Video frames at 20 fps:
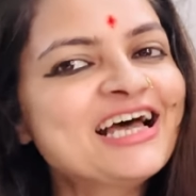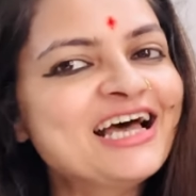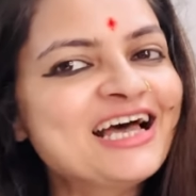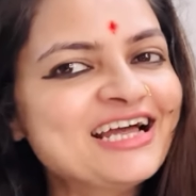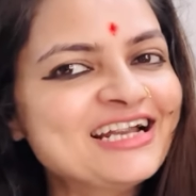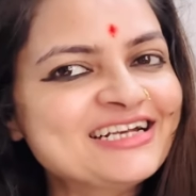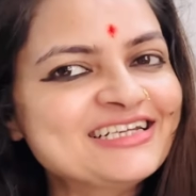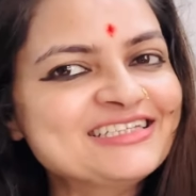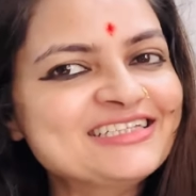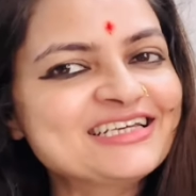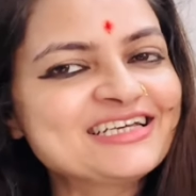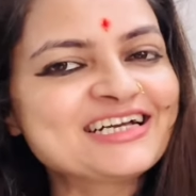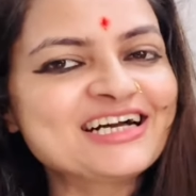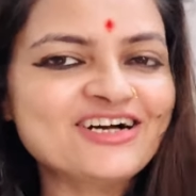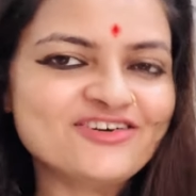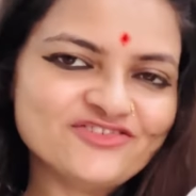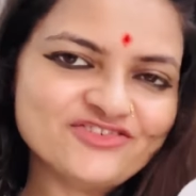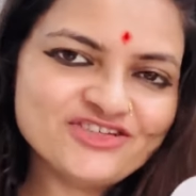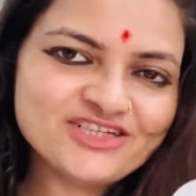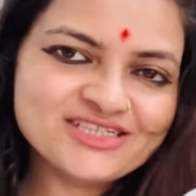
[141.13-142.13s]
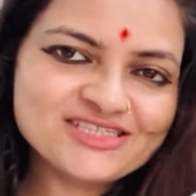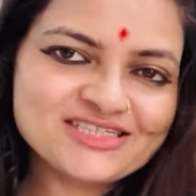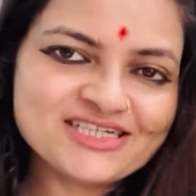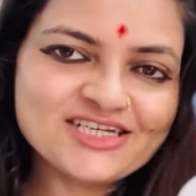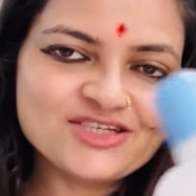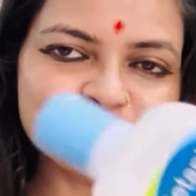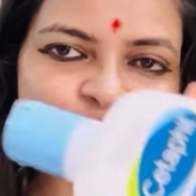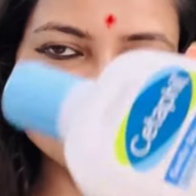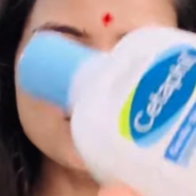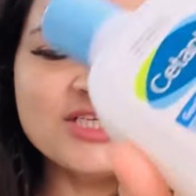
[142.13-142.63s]
एंड ये काफ़ी अच्छा
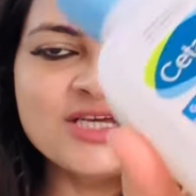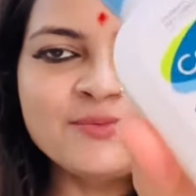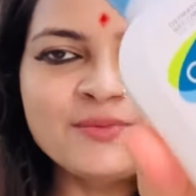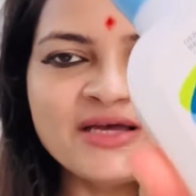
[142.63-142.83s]
है तो ये